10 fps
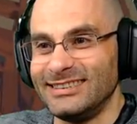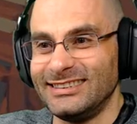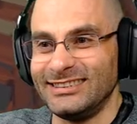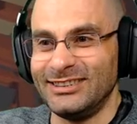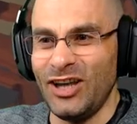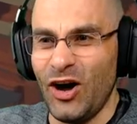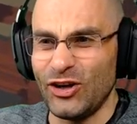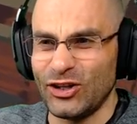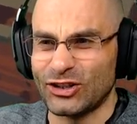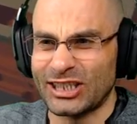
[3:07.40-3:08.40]
¡No!
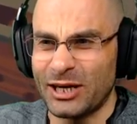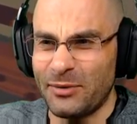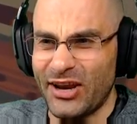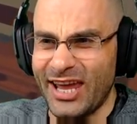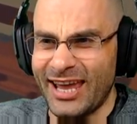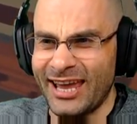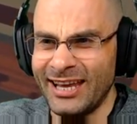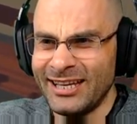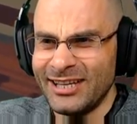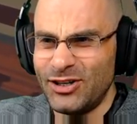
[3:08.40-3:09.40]
¡Yo te salvaré!
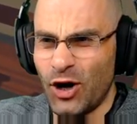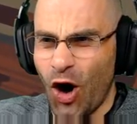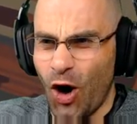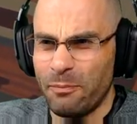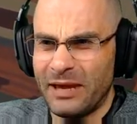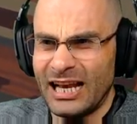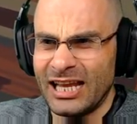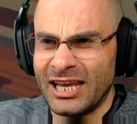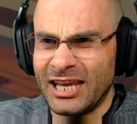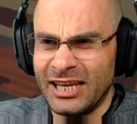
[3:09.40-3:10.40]
¡No,
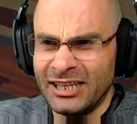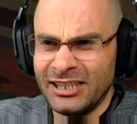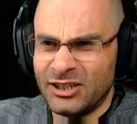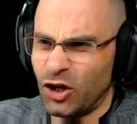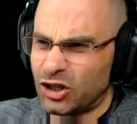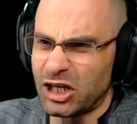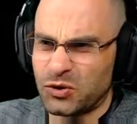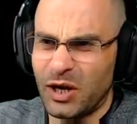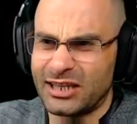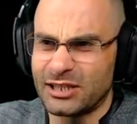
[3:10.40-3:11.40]
Billy! ¡No te
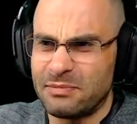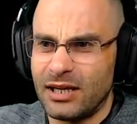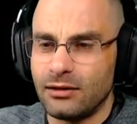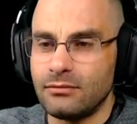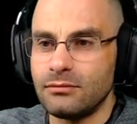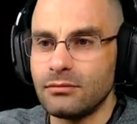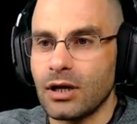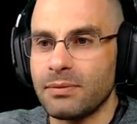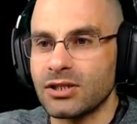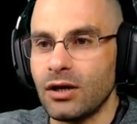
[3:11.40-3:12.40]
sueltes, Billy! ¿Qué ha
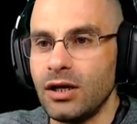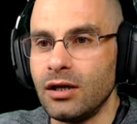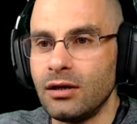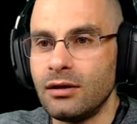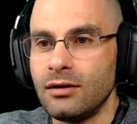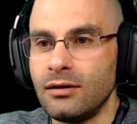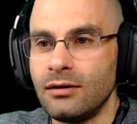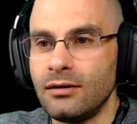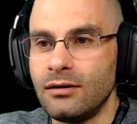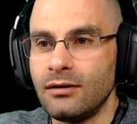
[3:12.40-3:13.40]
pasado qué ha pasado?
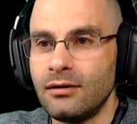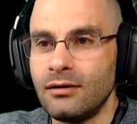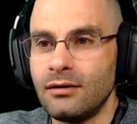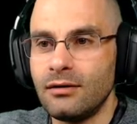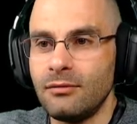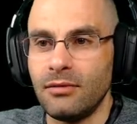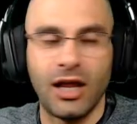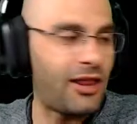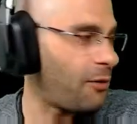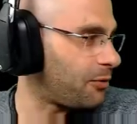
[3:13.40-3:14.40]
me lo ha
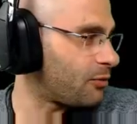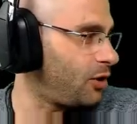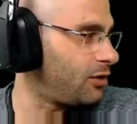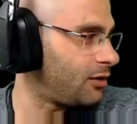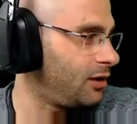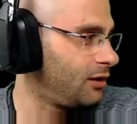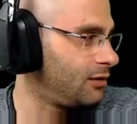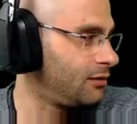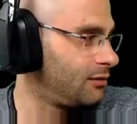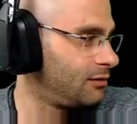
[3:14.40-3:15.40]
dado por bueno, ¿eh?
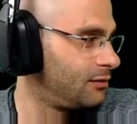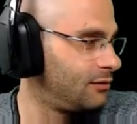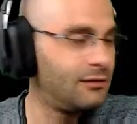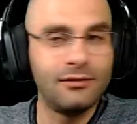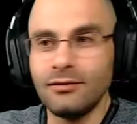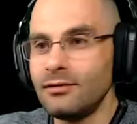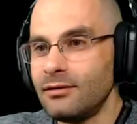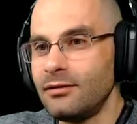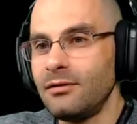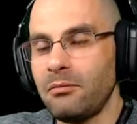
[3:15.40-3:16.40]
Yo no me he
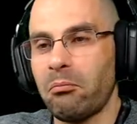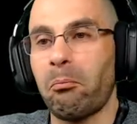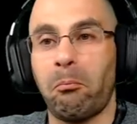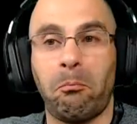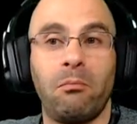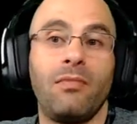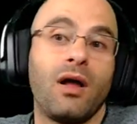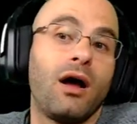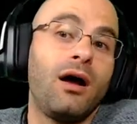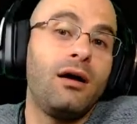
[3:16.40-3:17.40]
caído. ¿Ah?